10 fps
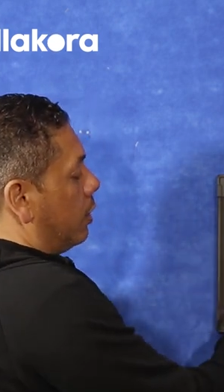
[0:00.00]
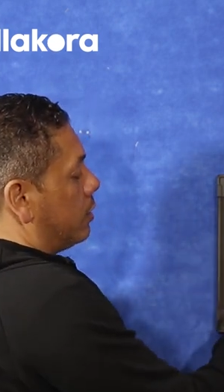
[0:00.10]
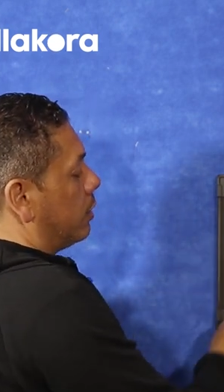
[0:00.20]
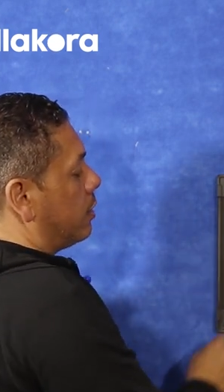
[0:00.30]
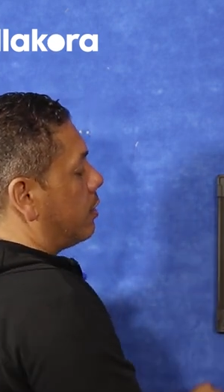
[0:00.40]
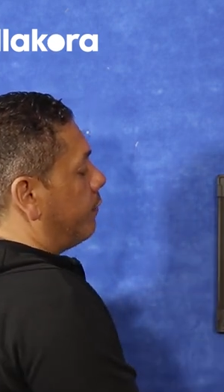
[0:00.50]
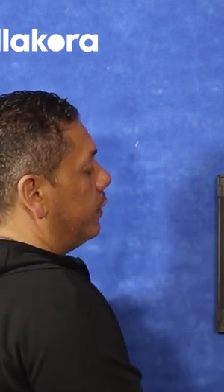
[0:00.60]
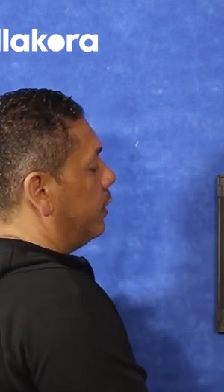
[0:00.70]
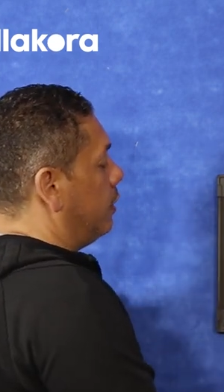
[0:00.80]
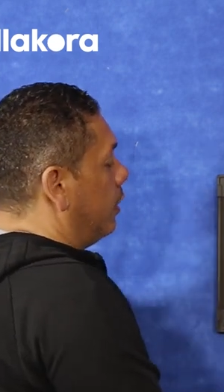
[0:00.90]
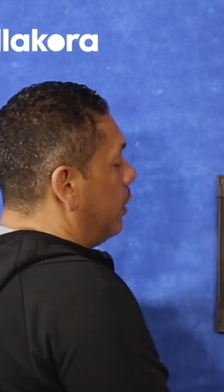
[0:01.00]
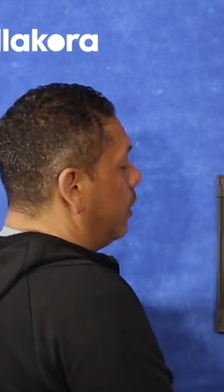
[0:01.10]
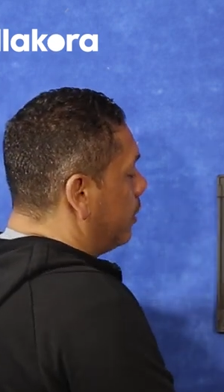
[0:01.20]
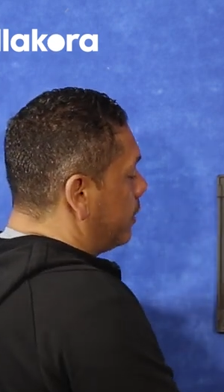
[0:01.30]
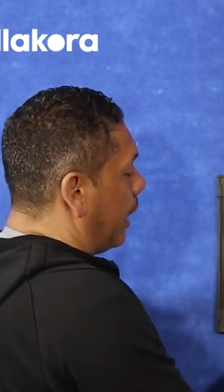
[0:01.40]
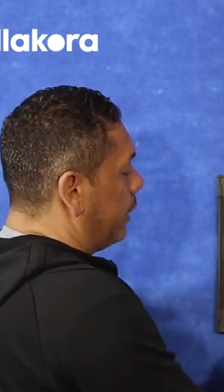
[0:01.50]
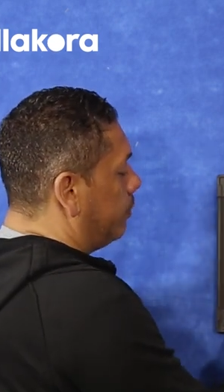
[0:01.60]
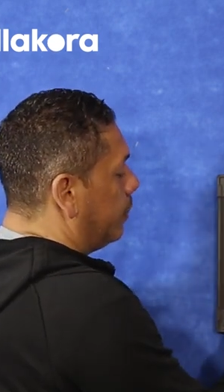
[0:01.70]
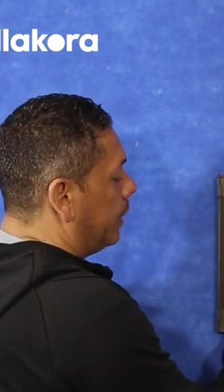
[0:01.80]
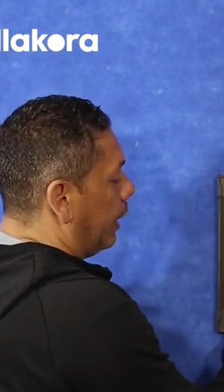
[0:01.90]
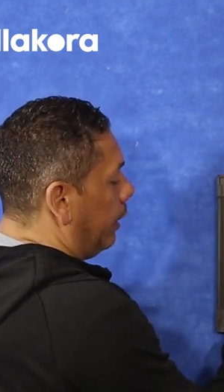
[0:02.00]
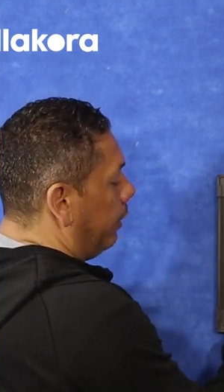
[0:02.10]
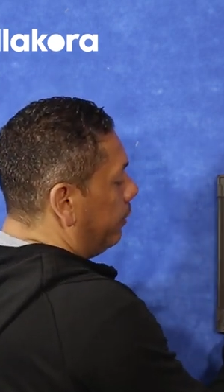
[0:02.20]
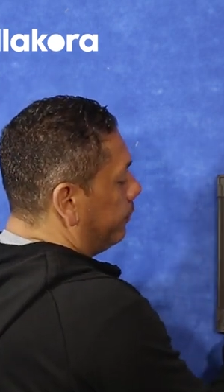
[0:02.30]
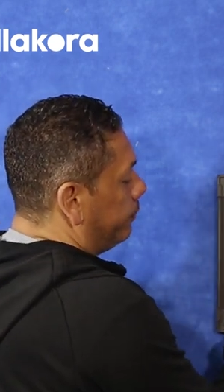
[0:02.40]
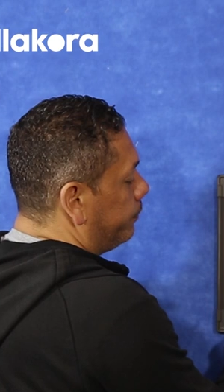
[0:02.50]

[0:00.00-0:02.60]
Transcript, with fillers: ال 6 0 دي ساعات بتعلى